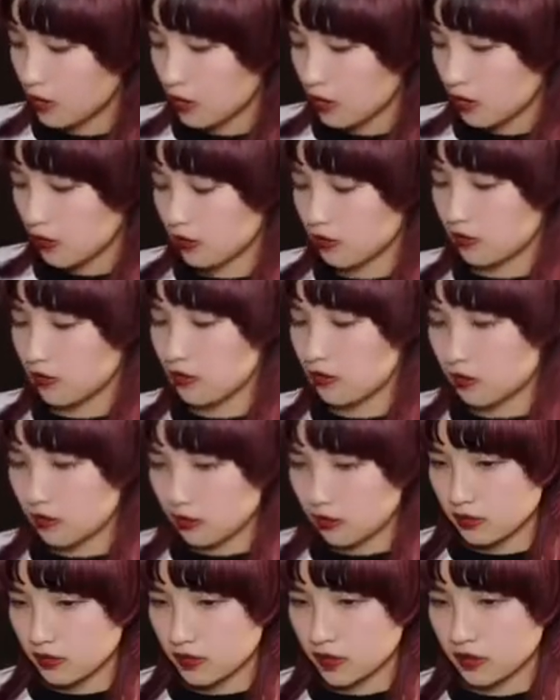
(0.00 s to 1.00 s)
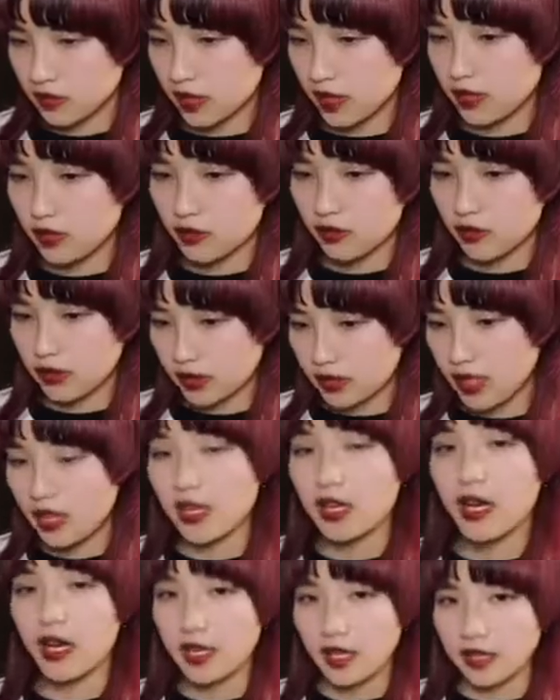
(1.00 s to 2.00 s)
こう机に置い
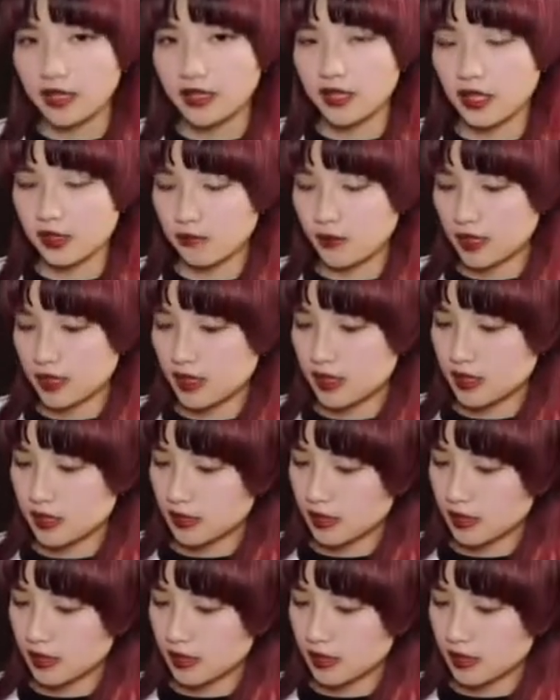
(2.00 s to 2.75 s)
て測っています